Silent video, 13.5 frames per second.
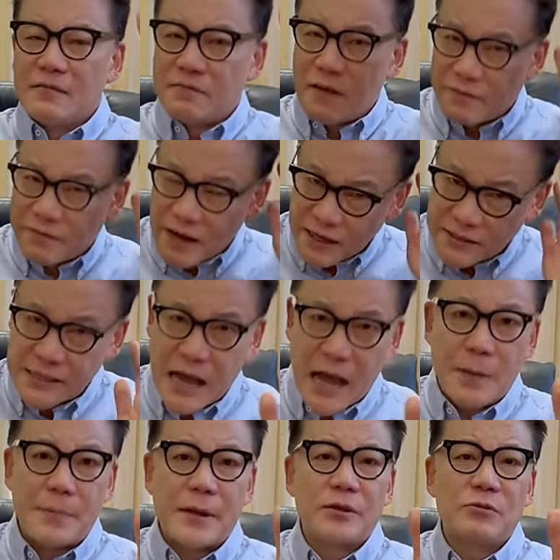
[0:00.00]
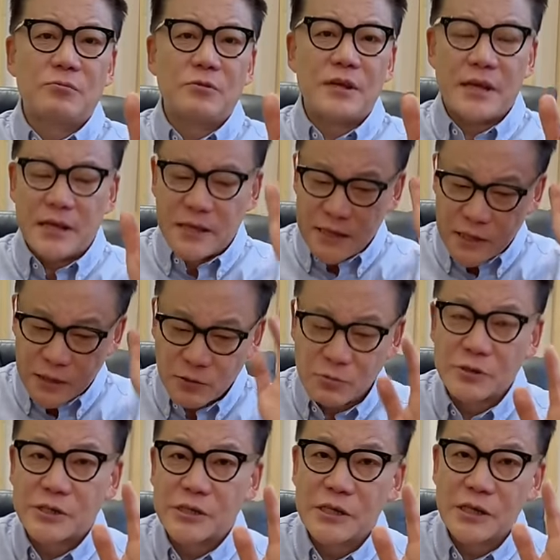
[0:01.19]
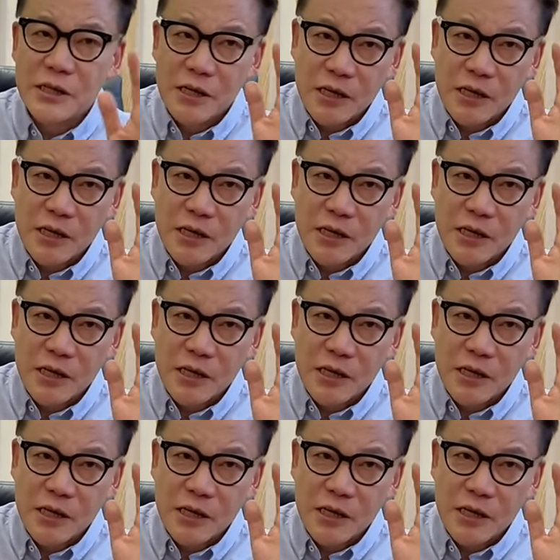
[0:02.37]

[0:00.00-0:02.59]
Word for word: 娃哈哈加倍努力。同时。